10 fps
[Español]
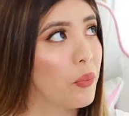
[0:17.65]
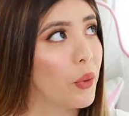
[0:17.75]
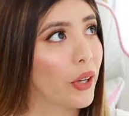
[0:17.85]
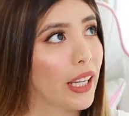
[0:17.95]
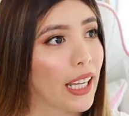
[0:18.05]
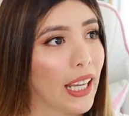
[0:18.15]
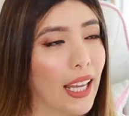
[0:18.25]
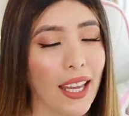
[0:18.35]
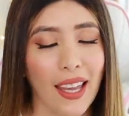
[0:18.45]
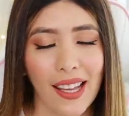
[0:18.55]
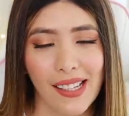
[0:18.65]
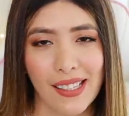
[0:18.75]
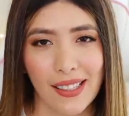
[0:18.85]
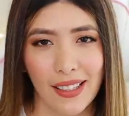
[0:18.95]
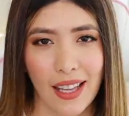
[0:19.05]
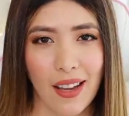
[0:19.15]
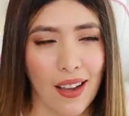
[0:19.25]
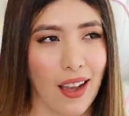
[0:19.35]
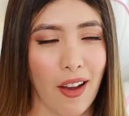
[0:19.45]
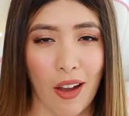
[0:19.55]
Porque está
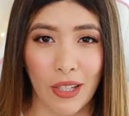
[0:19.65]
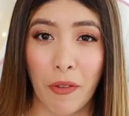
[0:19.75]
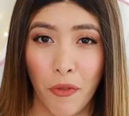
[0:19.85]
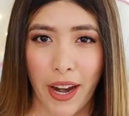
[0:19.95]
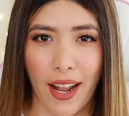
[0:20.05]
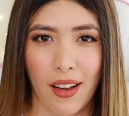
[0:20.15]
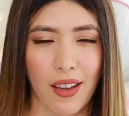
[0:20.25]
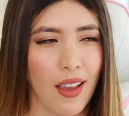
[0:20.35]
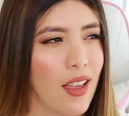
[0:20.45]
sea, afuera.